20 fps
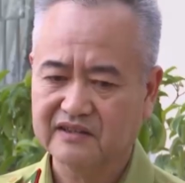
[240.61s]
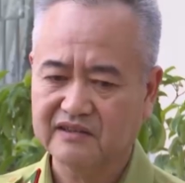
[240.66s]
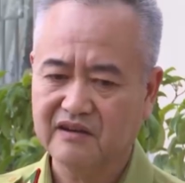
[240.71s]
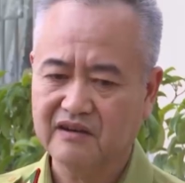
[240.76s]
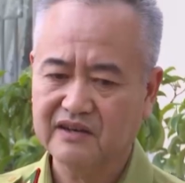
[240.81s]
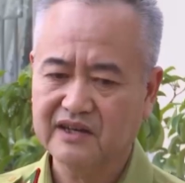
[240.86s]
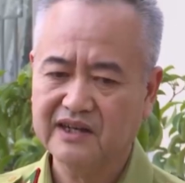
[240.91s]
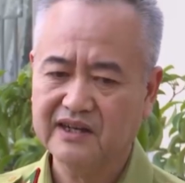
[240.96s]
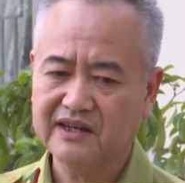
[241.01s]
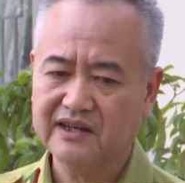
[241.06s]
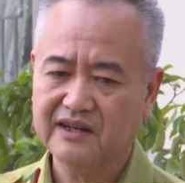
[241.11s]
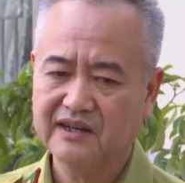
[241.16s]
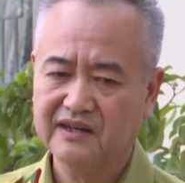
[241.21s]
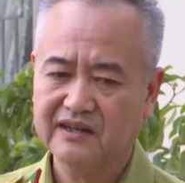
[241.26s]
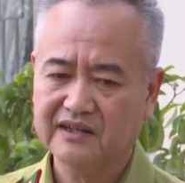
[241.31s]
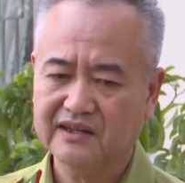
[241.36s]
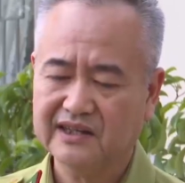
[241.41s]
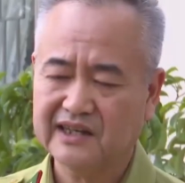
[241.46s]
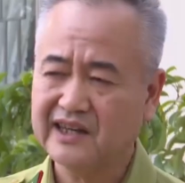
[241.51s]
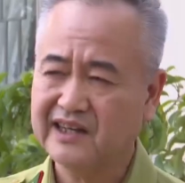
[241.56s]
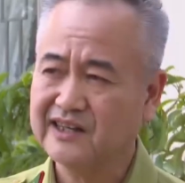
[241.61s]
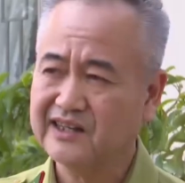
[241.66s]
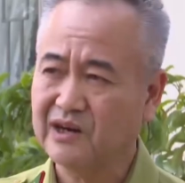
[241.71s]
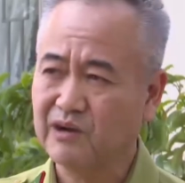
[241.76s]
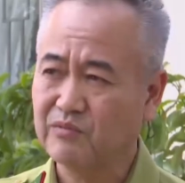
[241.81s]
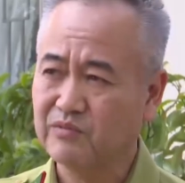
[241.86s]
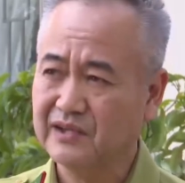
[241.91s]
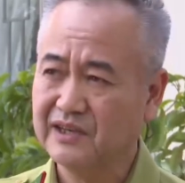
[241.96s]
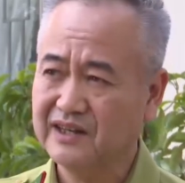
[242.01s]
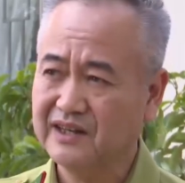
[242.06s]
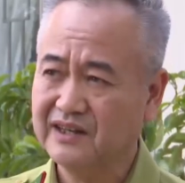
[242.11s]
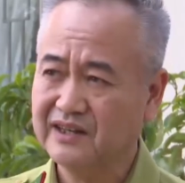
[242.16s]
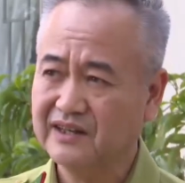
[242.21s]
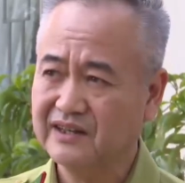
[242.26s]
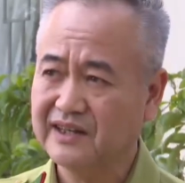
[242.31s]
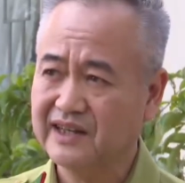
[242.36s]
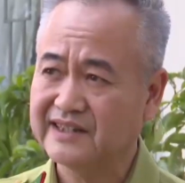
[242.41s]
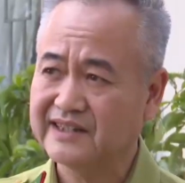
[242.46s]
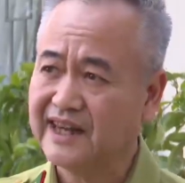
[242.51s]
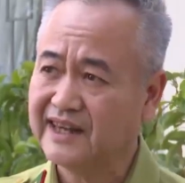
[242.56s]
có cái các trồng
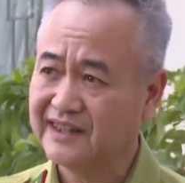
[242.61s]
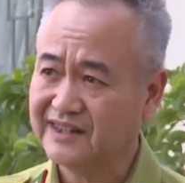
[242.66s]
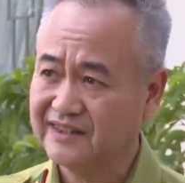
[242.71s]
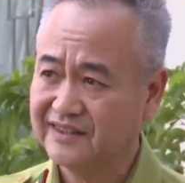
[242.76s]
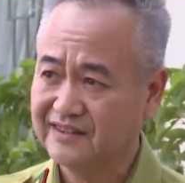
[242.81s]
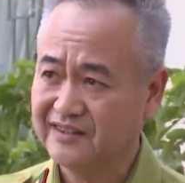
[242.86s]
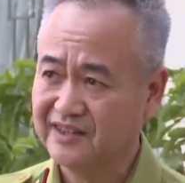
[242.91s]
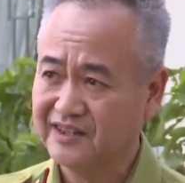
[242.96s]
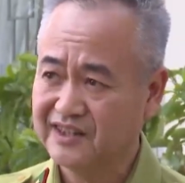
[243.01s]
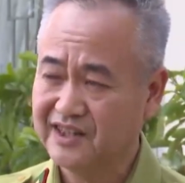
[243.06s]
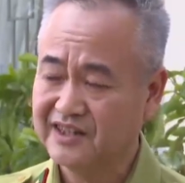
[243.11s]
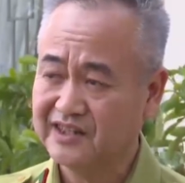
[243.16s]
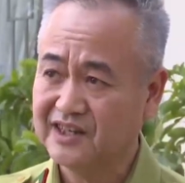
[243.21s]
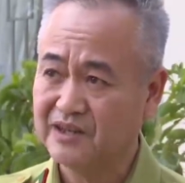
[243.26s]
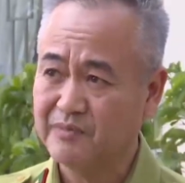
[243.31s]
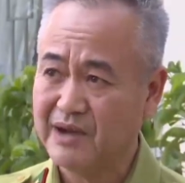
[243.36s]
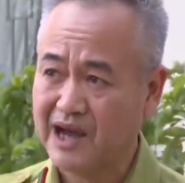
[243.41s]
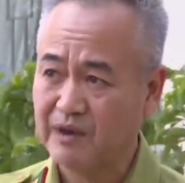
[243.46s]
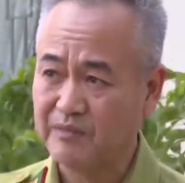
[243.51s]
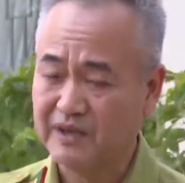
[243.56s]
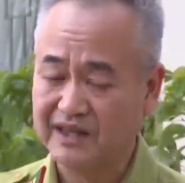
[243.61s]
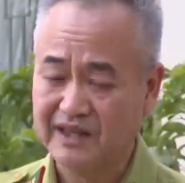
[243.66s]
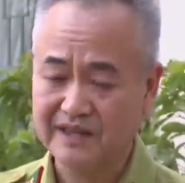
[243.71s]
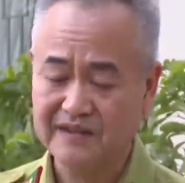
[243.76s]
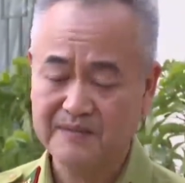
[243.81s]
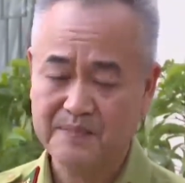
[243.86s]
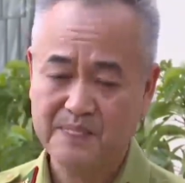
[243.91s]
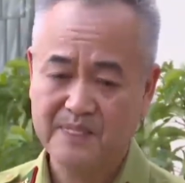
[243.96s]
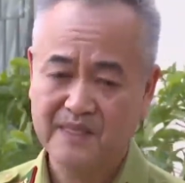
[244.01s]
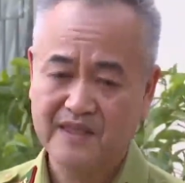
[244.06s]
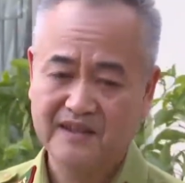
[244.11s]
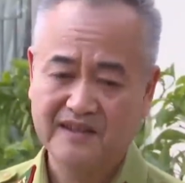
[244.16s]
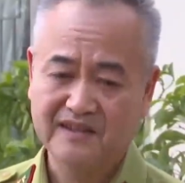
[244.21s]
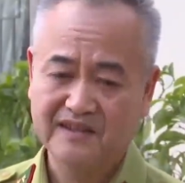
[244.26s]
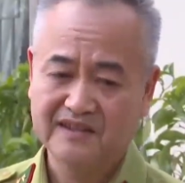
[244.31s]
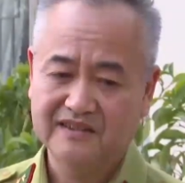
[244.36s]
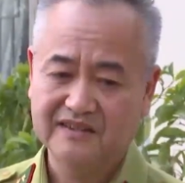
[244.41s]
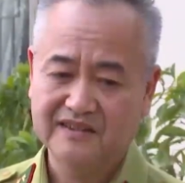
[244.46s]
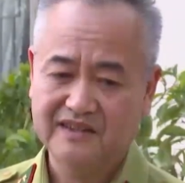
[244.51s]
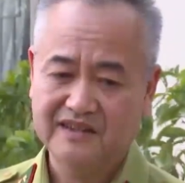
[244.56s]
cái cây trắc ở trên địa bàn mình ấy,
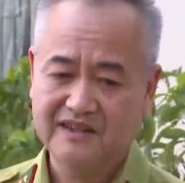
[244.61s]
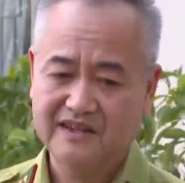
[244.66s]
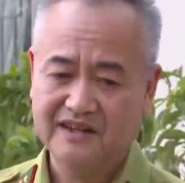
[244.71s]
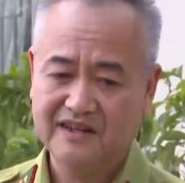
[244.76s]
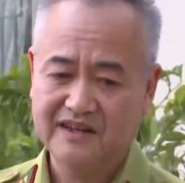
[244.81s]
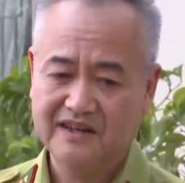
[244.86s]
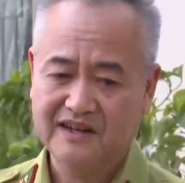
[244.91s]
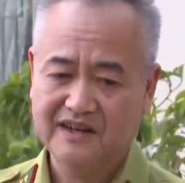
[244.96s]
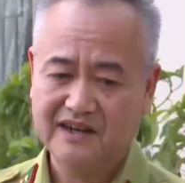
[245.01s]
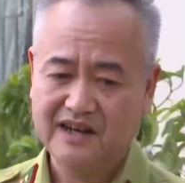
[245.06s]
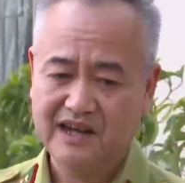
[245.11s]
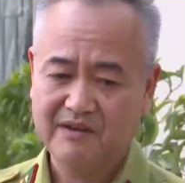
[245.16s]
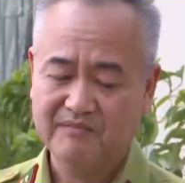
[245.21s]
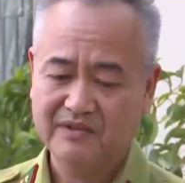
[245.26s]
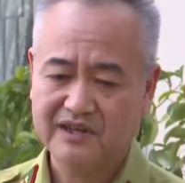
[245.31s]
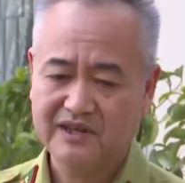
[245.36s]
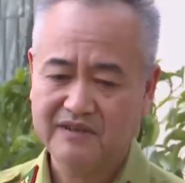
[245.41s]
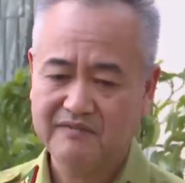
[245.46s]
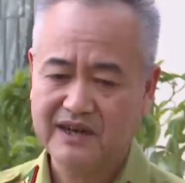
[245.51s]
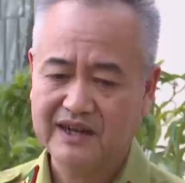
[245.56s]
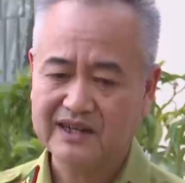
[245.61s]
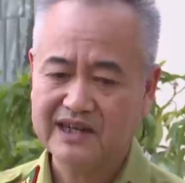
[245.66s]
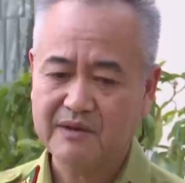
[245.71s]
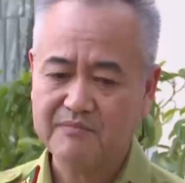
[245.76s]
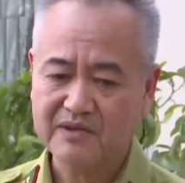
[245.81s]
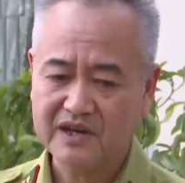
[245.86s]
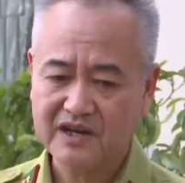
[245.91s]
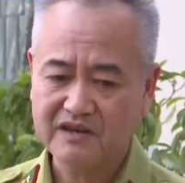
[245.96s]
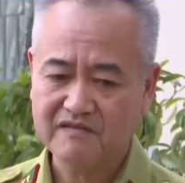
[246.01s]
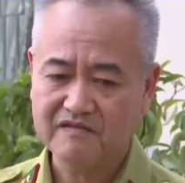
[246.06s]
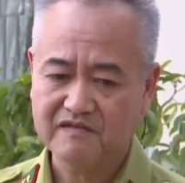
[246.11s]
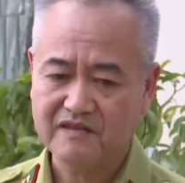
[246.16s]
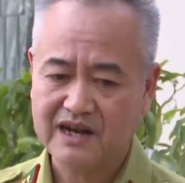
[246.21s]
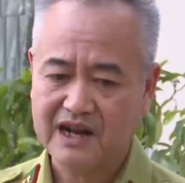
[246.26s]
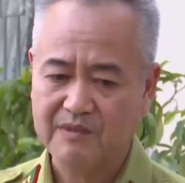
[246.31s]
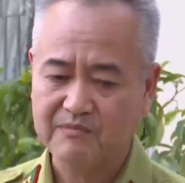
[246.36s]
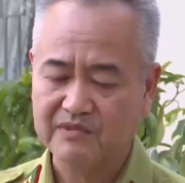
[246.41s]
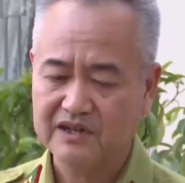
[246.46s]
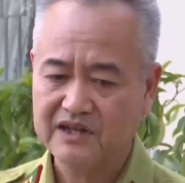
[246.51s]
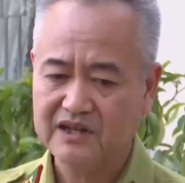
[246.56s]
thì làm cái bản cam kết và
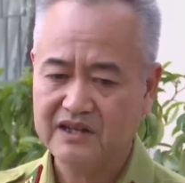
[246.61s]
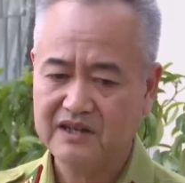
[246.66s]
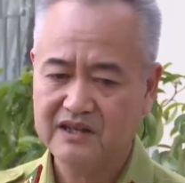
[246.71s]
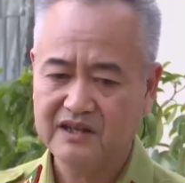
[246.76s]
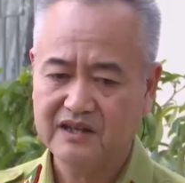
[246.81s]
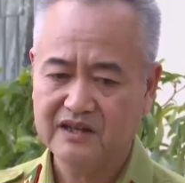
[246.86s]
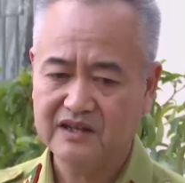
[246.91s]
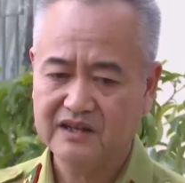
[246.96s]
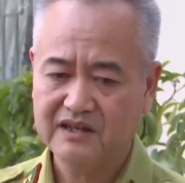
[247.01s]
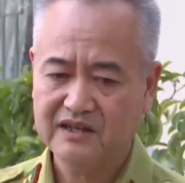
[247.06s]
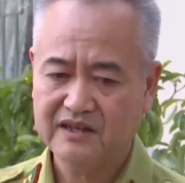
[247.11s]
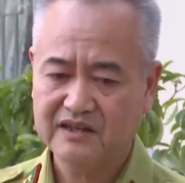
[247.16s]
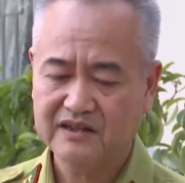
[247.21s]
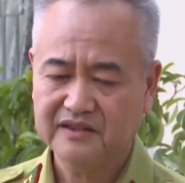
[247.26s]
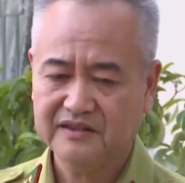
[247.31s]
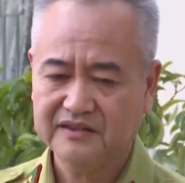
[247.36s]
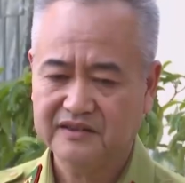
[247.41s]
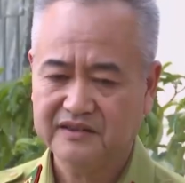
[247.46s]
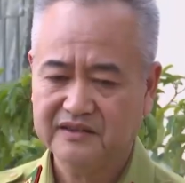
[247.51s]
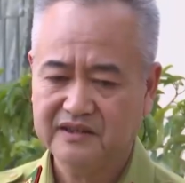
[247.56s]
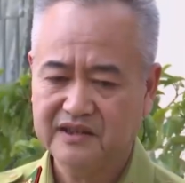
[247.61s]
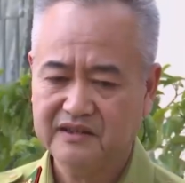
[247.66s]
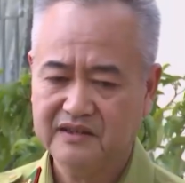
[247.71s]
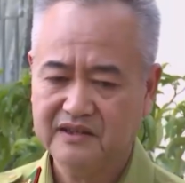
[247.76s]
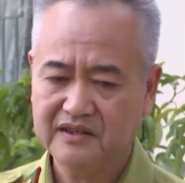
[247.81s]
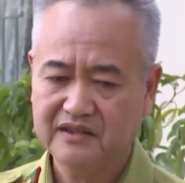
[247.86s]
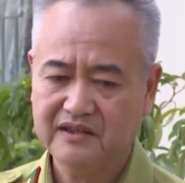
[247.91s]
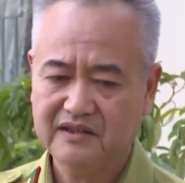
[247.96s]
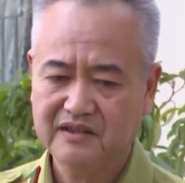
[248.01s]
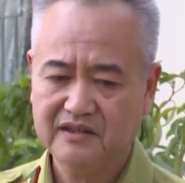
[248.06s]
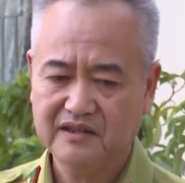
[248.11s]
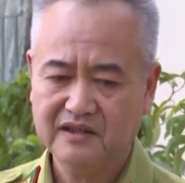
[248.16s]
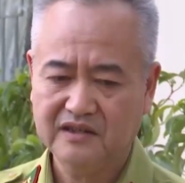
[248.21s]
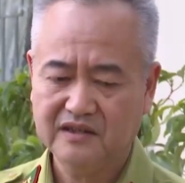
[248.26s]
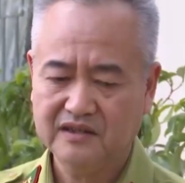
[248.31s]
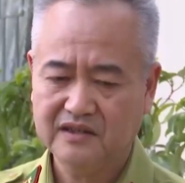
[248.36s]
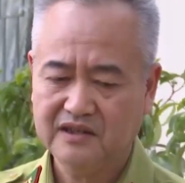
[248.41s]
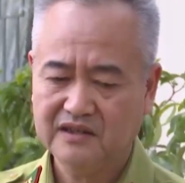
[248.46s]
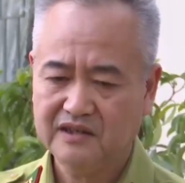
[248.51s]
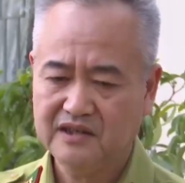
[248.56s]
làm cái cái cái cái
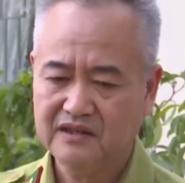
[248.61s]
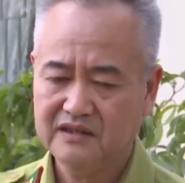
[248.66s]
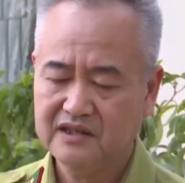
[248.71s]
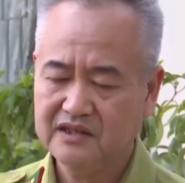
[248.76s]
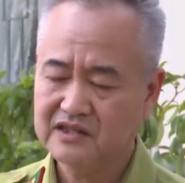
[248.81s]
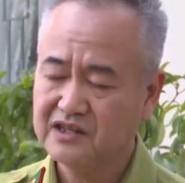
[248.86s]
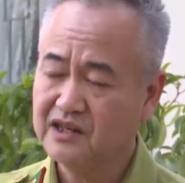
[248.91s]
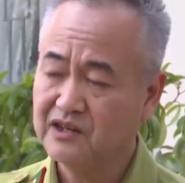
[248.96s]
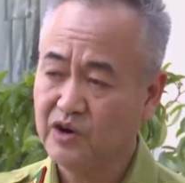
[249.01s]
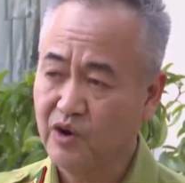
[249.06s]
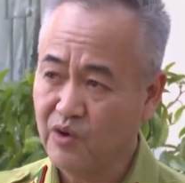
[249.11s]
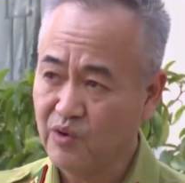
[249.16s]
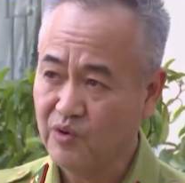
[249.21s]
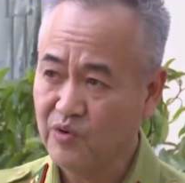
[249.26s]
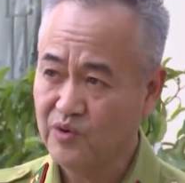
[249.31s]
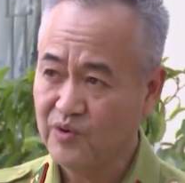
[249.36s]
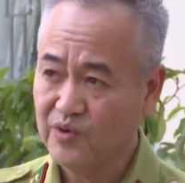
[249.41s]
cái, cái, cái, cái sơ đồ